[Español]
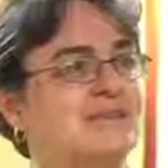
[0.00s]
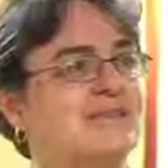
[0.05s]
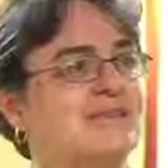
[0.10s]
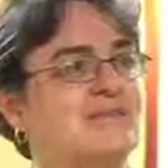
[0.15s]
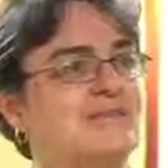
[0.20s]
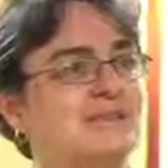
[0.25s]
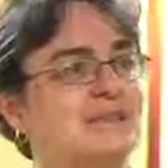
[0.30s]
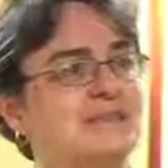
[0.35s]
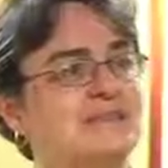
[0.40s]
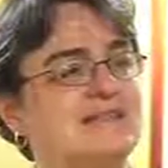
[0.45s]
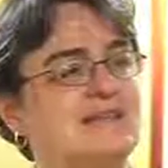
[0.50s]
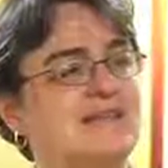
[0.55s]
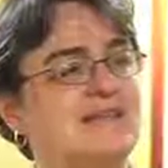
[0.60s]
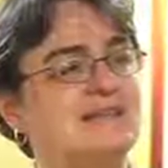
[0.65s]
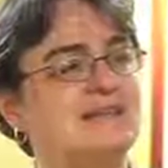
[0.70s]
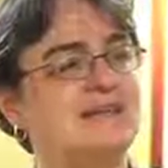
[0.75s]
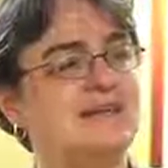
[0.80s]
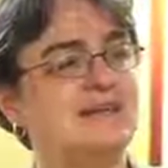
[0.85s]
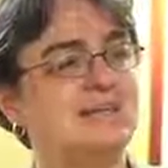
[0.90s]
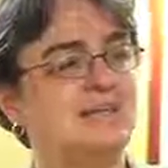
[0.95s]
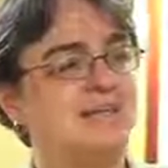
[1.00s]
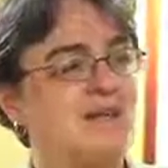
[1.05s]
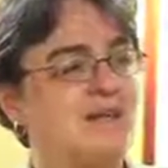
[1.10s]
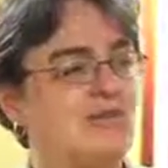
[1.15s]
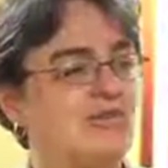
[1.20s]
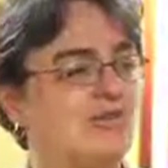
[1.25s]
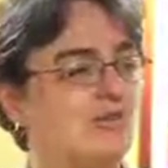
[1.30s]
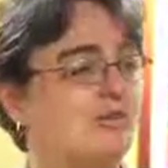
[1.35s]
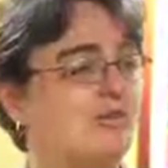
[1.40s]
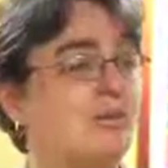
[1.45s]
del 56,
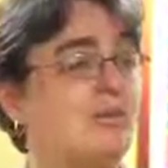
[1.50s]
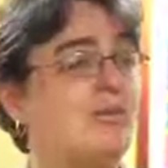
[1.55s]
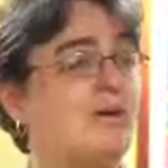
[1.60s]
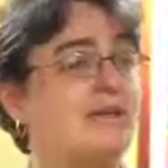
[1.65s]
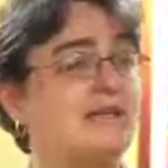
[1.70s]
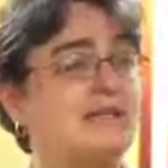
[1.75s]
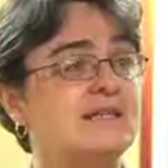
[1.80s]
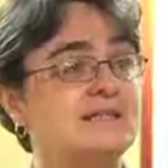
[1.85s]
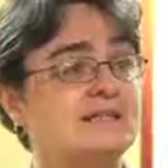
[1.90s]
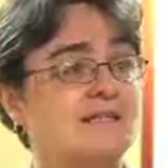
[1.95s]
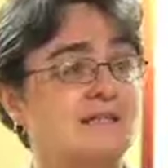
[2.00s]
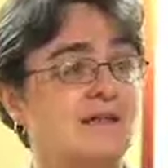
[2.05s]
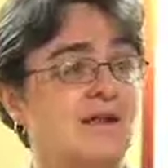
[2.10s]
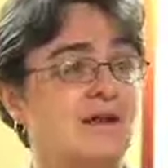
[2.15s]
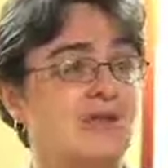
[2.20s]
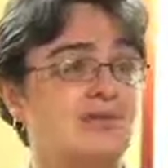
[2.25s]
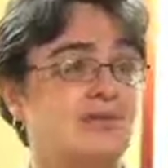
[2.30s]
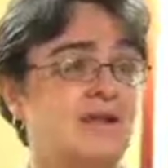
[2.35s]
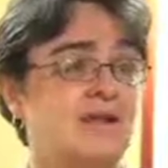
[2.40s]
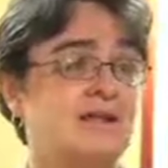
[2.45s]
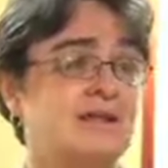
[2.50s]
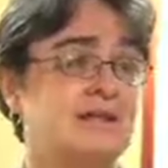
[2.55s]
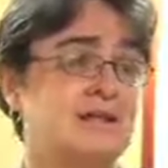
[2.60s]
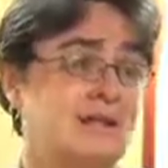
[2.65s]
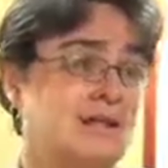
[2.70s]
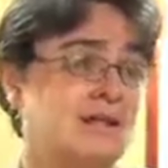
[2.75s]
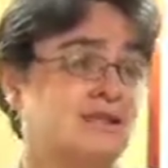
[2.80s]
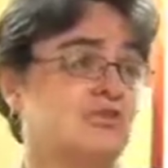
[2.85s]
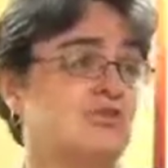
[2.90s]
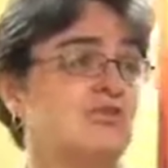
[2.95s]
normalmente se habla de
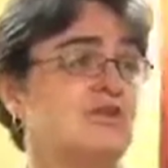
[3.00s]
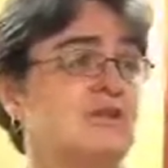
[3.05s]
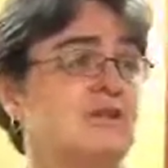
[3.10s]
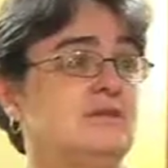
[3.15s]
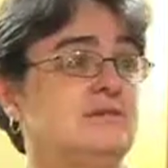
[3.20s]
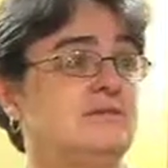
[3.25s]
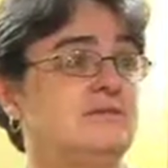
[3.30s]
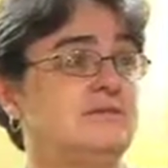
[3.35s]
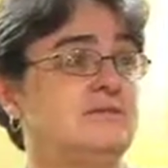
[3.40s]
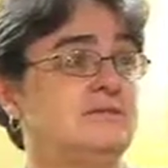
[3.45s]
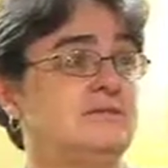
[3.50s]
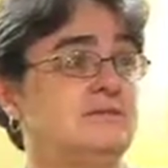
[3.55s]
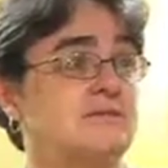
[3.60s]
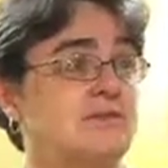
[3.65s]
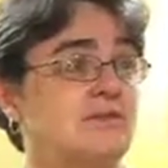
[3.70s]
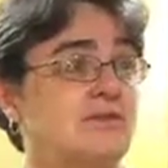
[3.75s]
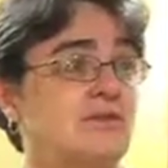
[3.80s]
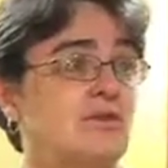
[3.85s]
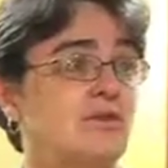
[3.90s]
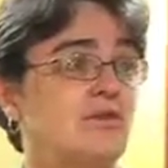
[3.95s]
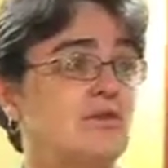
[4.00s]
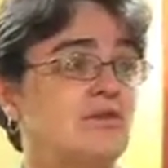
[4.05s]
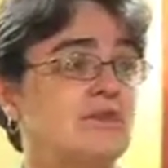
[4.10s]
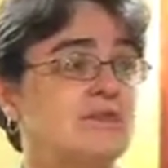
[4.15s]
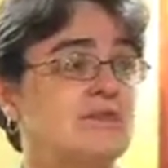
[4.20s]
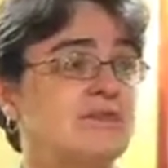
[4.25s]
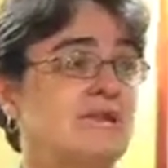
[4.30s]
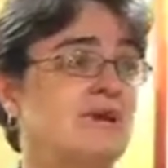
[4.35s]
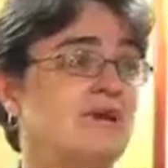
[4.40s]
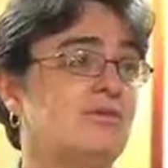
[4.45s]
la casona, de Santa
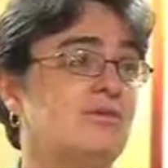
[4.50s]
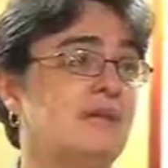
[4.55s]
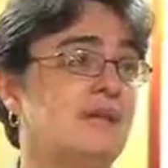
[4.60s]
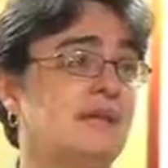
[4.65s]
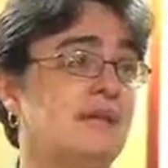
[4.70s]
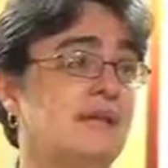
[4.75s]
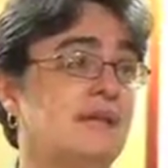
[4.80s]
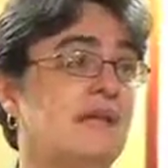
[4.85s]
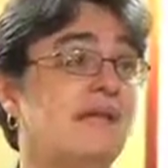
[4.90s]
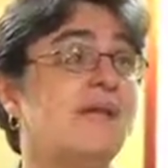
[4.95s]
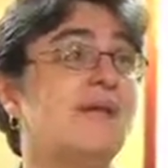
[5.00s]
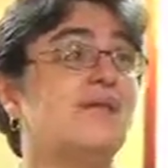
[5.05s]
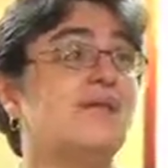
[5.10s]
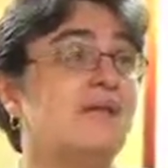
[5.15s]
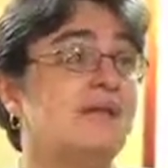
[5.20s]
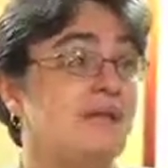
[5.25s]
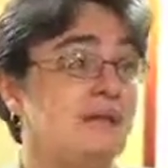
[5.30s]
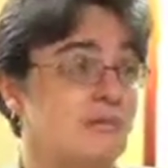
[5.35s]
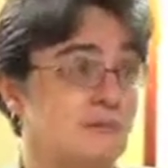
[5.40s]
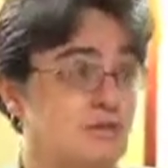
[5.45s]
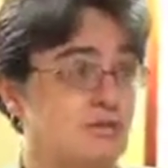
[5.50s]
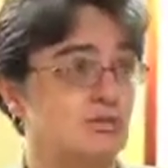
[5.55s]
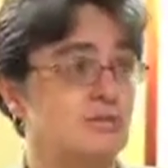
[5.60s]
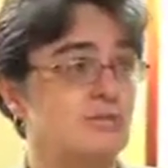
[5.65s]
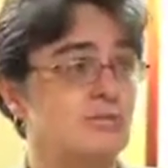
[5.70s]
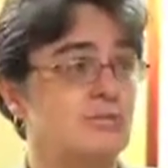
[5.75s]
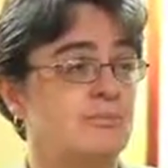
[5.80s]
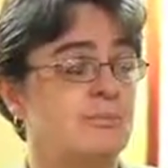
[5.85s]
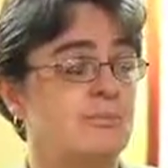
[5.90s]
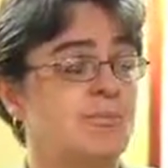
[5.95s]
Rosa, se habla de la quema del
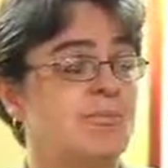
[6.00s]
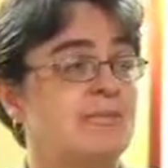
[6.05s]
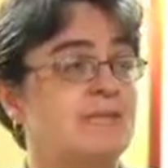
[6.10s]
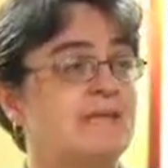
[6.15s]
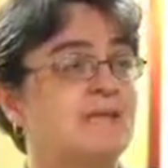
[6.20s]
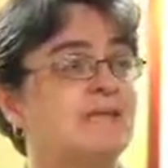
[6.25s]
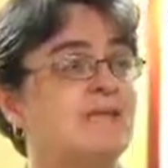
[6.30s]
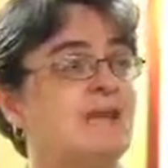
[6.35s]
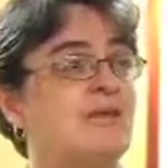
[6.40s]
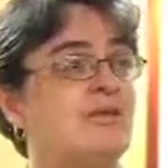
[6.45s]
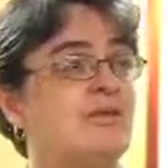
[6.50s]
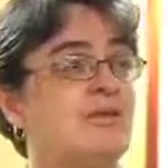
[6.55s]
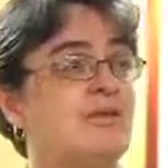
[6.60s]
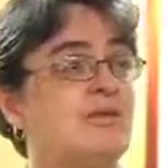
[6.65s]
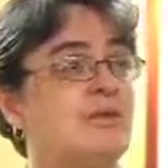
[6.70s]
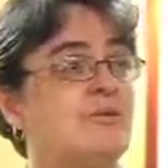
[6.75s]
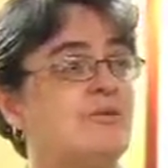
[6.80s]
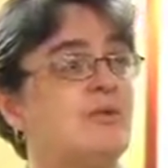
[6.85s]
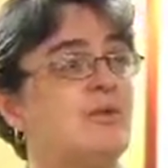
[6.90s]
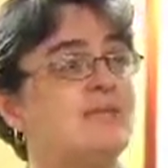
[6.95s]
mesón, se habla de un